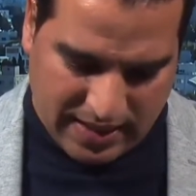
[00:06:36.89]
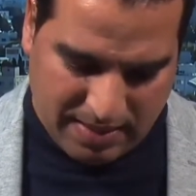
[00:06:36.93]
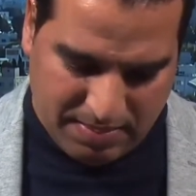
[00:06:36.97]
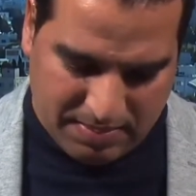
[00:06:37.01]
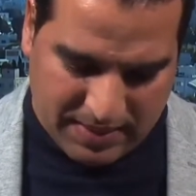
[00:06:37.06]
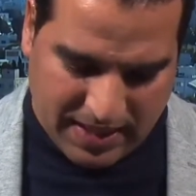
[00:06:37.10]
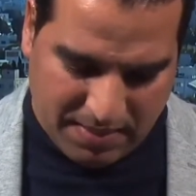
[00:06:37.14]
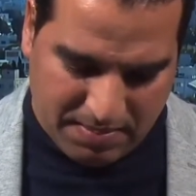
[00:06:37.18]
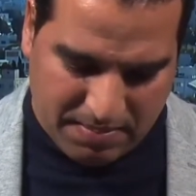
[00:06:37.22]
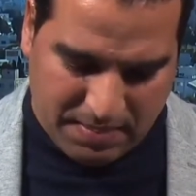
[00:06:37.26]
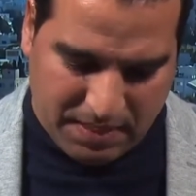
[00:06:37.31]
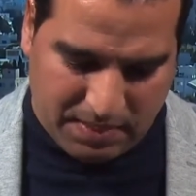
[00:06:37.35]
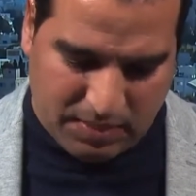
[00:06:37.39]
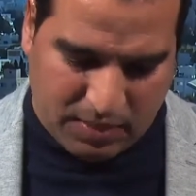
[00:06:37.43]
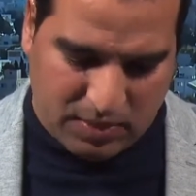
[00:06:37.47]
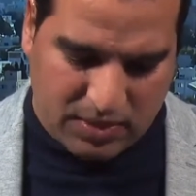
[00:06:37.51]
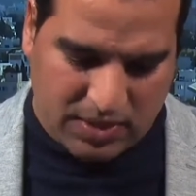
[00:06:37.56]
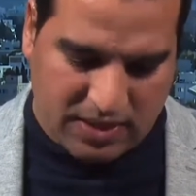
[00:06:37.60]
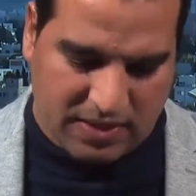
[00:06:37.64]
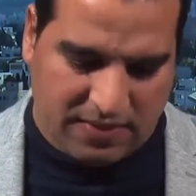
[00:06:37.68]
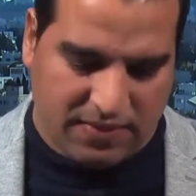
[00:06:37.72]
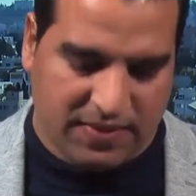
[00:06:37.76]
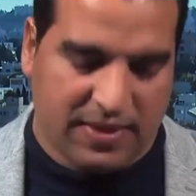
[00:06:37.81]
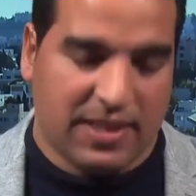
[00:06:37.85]
نبدأ
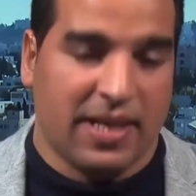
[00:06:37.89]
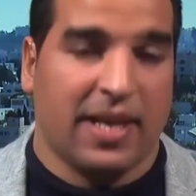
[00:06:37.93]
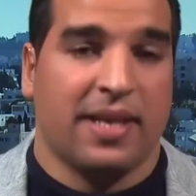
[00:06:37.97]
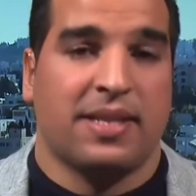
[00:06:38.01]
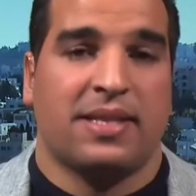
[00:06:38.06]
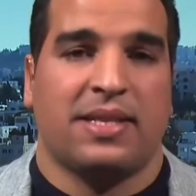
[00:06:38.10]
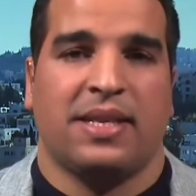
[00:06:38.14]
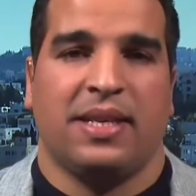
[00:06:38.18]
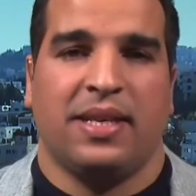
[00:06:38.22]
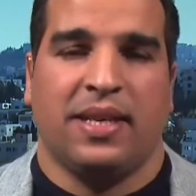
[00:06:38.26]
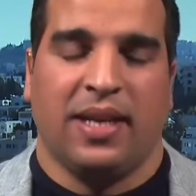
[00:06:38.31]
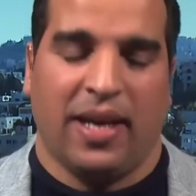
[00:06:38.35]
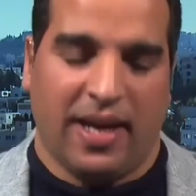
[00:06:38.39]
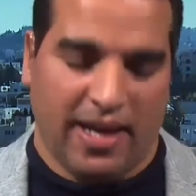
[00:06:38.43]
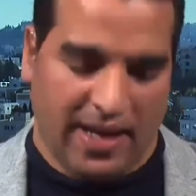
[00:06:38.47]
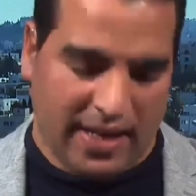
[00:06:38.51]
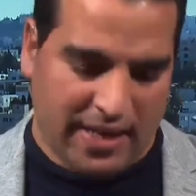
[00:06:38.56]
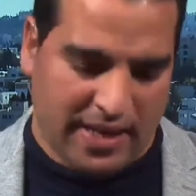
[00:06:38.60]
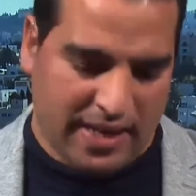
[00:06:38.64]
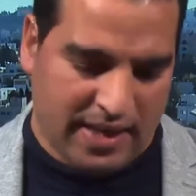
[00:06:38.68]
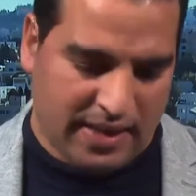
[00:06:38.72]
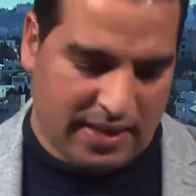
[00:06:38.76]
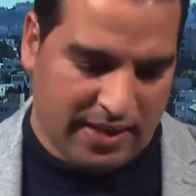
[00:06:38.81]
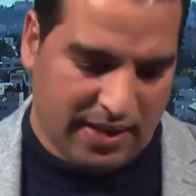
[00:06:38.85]
بمنصف ساسي
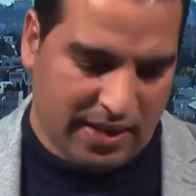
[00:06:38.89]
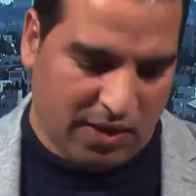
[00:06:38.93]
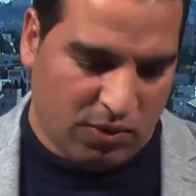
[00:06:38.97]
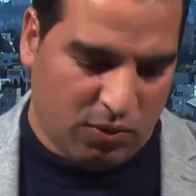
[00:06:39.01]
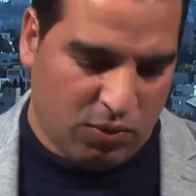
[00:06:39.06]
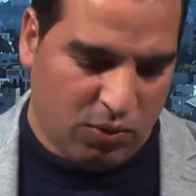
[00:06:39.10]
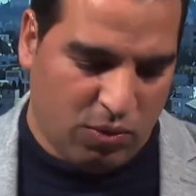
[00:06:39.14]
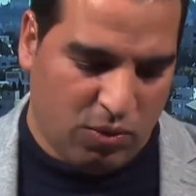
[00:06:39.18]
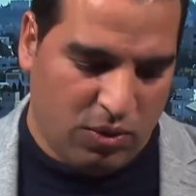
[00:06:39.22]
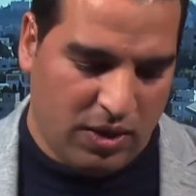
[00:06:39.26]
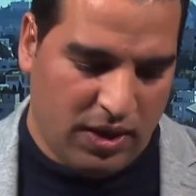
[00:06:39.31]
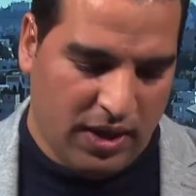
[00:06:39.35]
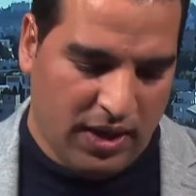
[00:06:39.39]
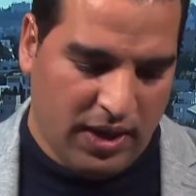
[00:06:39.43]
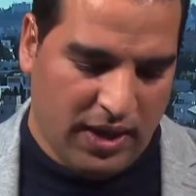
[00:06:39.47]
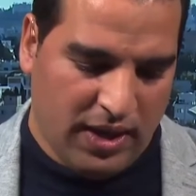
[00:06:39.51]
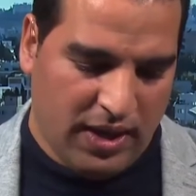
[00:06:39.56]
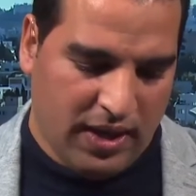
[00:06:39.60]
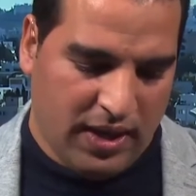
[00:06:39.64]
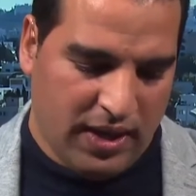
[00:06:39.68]
الذي يقول